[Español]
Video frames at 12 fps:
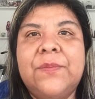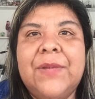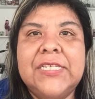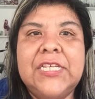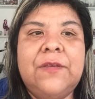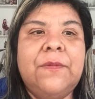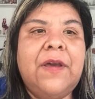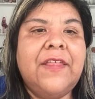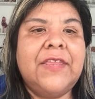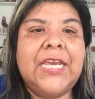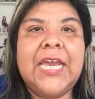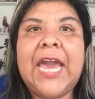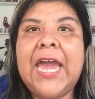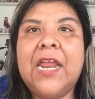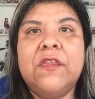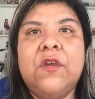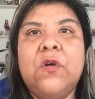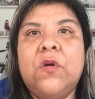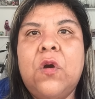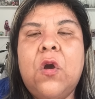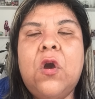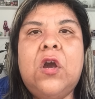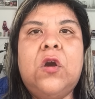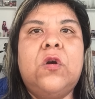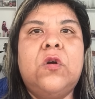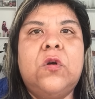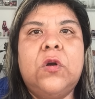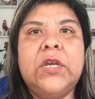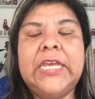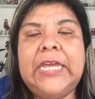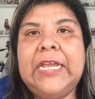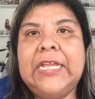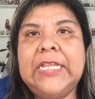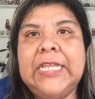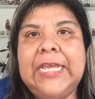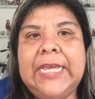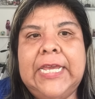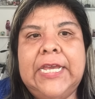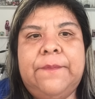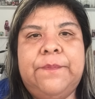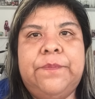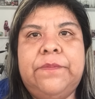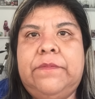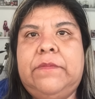masiva de cardio o quieren em,